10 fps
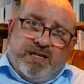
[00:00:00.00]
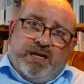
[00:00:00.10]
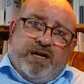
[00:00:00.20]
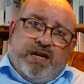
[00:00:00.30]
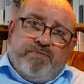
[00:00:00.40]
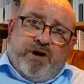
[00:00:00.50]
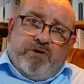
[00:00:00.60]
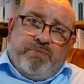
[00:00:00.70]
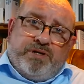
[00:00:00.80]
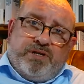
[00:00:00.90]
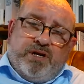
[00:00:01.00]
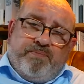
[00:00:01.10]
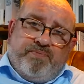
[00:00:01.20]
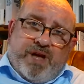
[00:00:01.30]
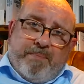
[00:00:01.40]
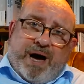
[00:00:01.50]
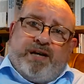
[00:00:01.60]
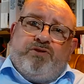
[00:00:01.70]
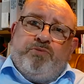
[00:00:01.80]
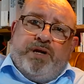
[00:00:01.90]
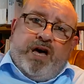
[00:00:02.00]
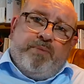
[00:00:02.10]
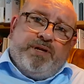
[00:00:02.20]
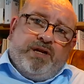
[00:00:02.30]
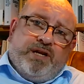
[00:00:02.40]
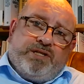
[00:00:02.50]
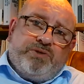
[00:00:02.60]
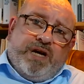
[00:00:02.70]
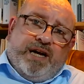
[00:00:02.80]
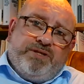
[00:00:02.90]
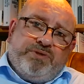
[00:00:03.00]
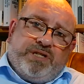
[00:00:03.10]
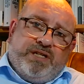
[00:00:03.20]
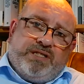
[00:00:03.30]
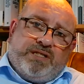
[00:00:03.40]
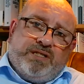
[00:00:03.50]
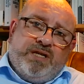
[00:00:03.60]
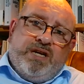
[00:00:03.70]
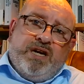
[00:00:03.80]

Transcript: dann eben auch mit ähm, der Machtübernahme der Nationalsozialisten,